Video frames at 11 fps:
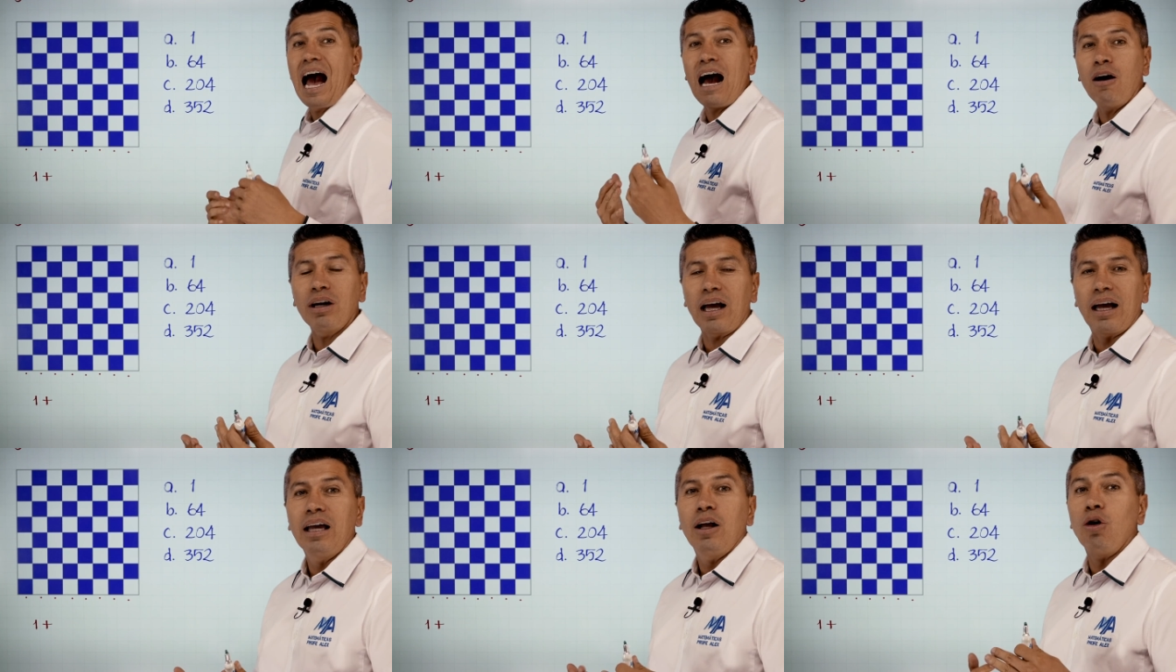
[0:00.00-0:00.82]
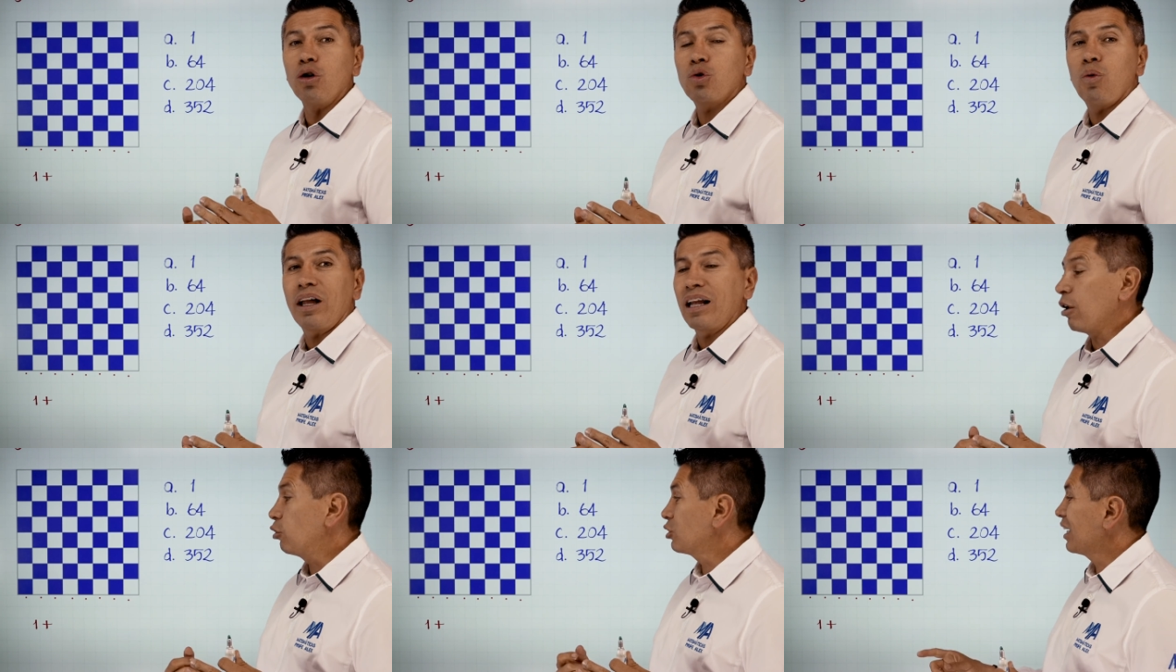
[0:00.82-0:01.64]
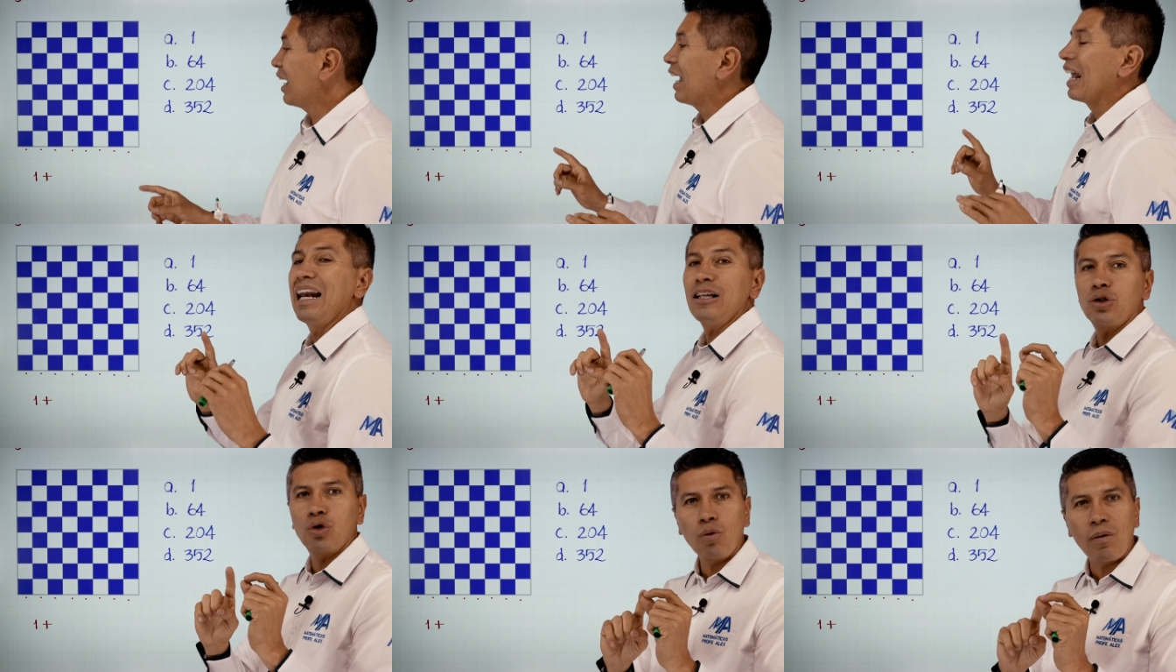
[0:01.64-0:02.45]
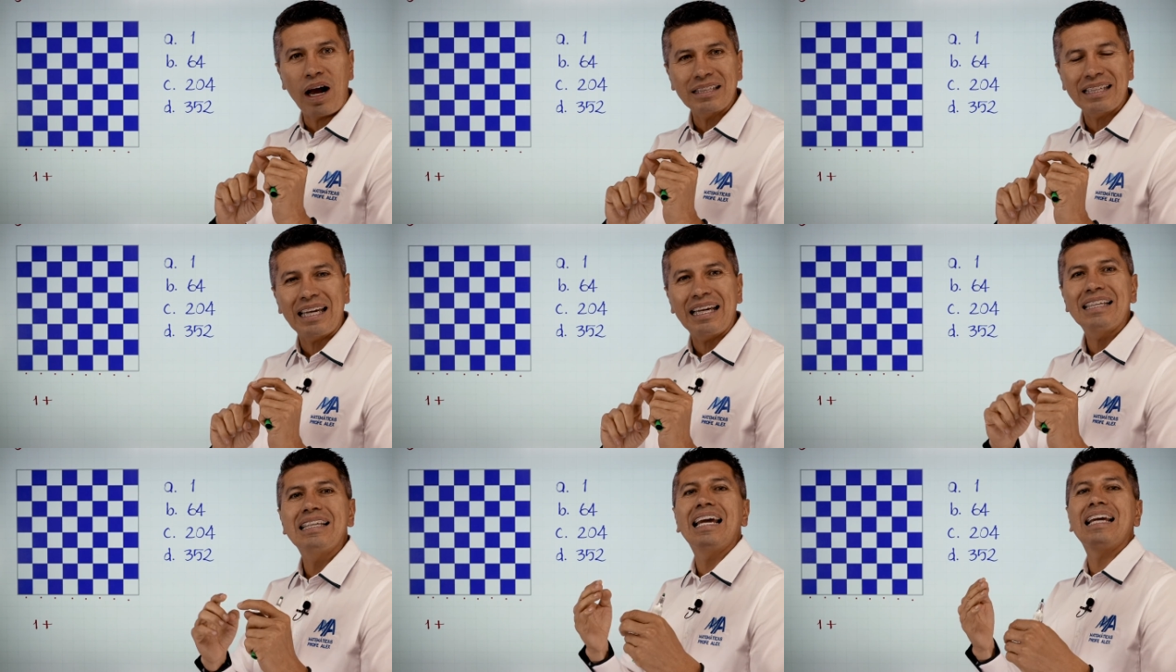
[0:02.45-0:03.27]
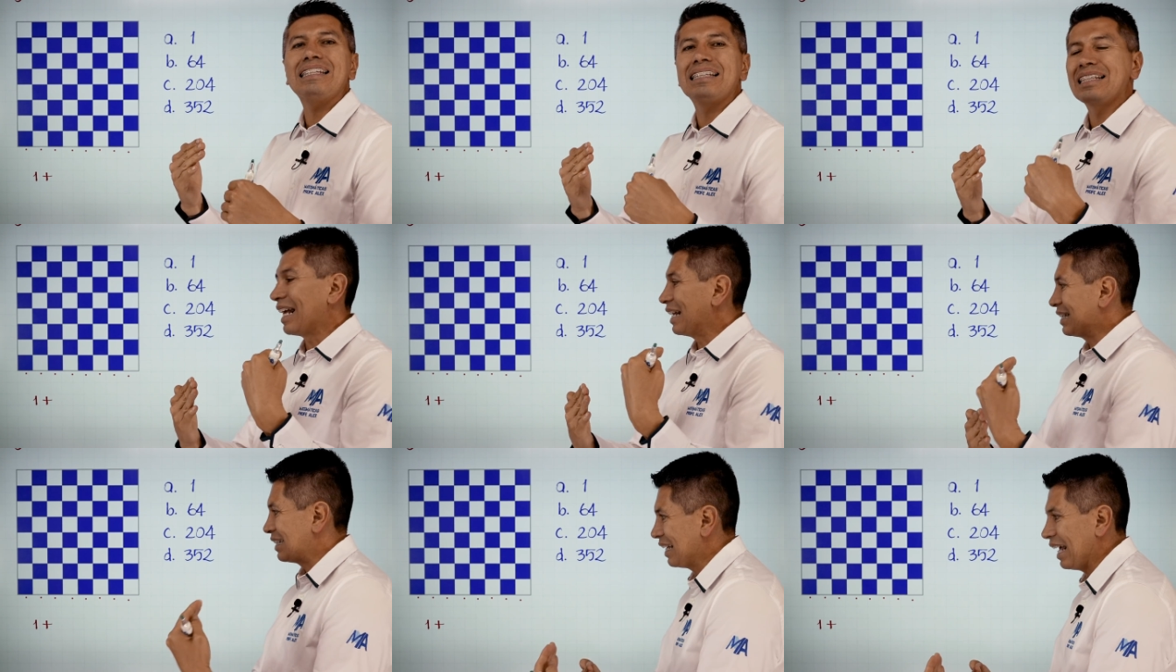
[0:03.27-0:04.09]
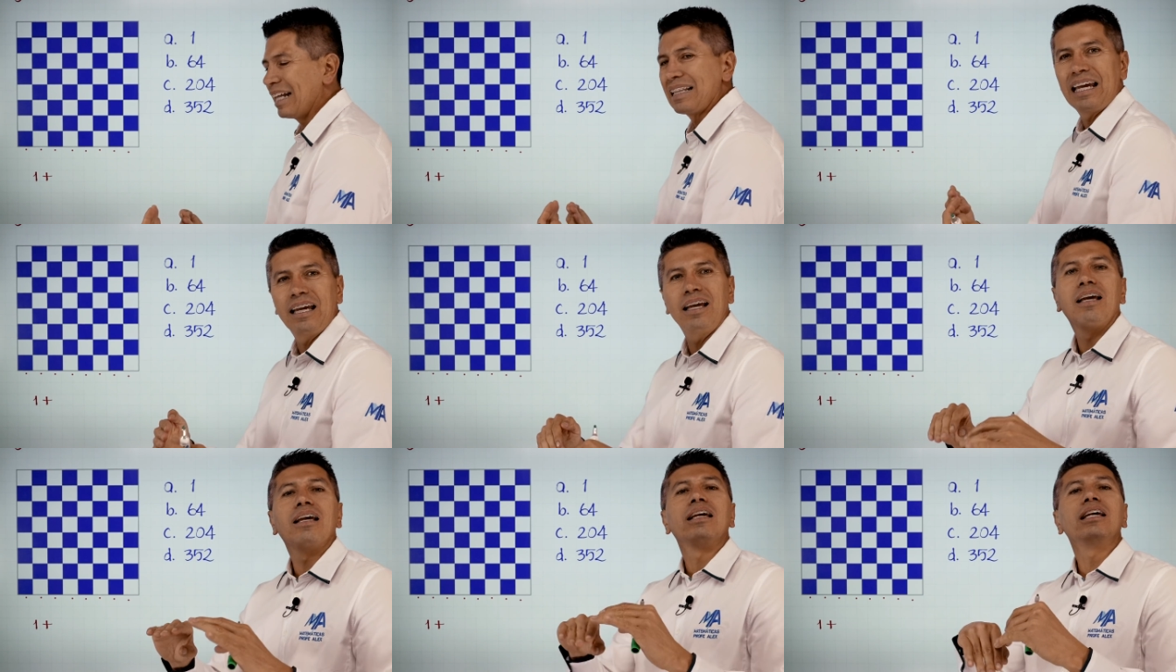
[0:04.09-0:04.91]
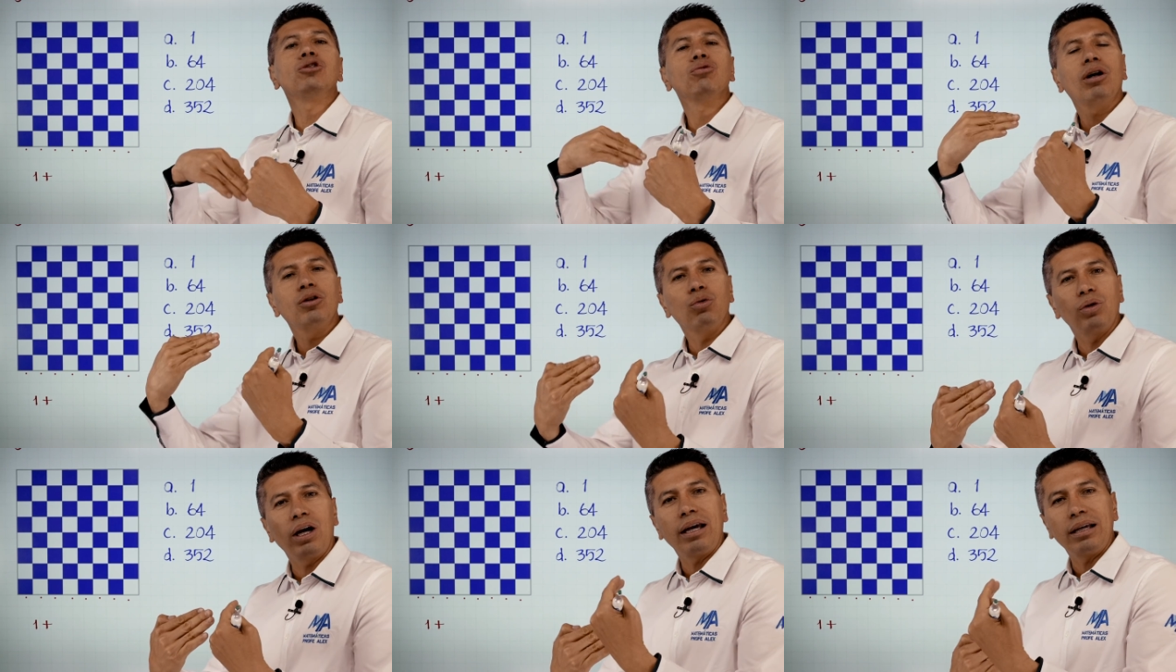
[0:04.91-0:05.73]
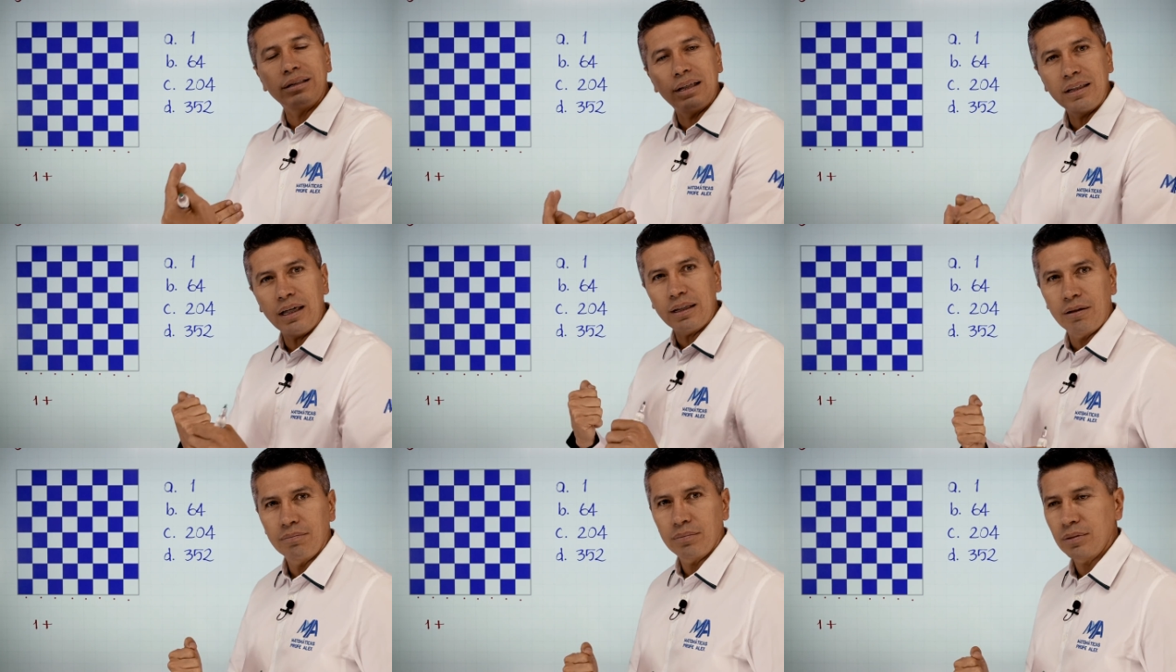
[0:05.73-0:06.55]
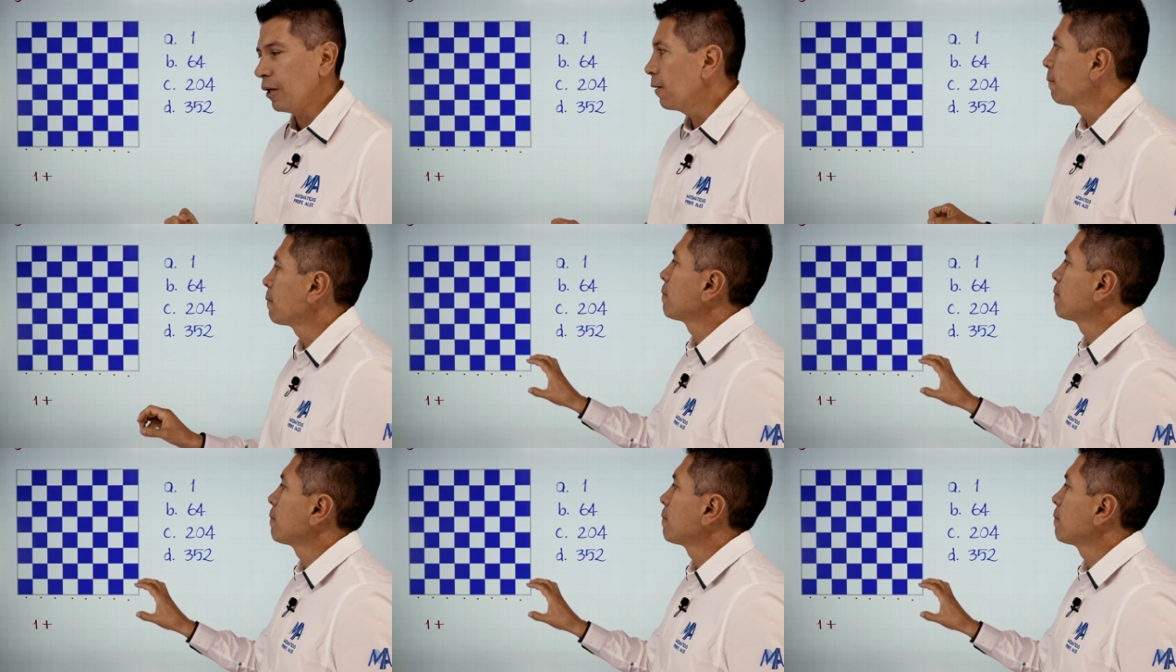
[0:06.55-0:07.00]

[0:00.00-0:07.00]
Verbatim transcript: Ahora, los cuadrados que su base es de 7 y su altura es de 7, ¿sí?